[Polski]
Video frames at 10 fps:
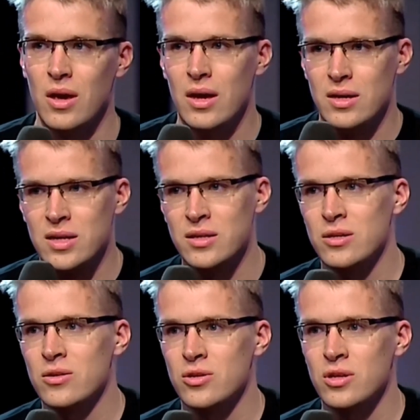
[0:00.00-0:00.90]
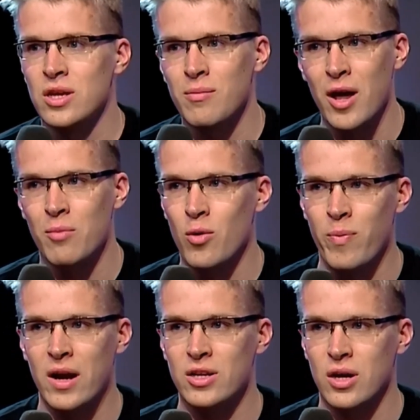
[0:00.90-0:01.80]
i Stany Zjednoczone nie mają
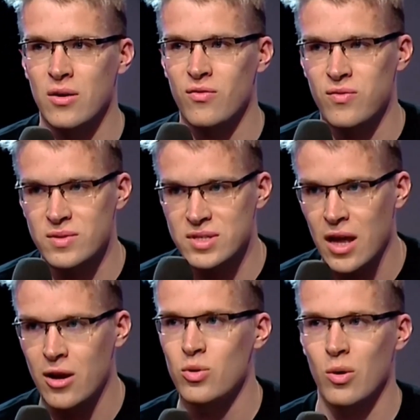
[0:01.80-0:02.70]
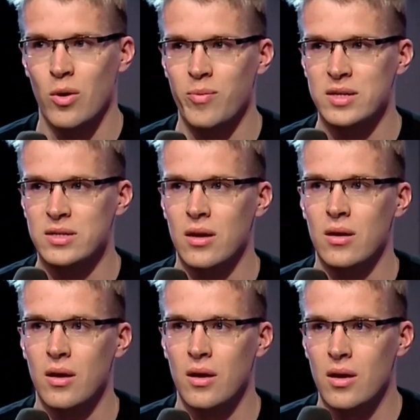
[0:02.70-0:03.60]
oparcia w starej Unii Europejskiej,
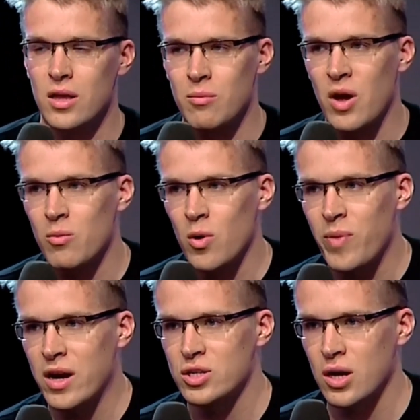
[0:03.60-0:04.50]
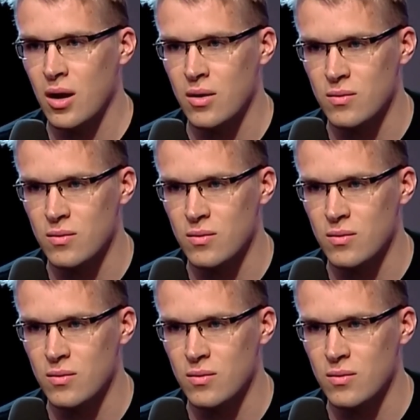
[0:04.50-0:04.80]
nie mają oparcia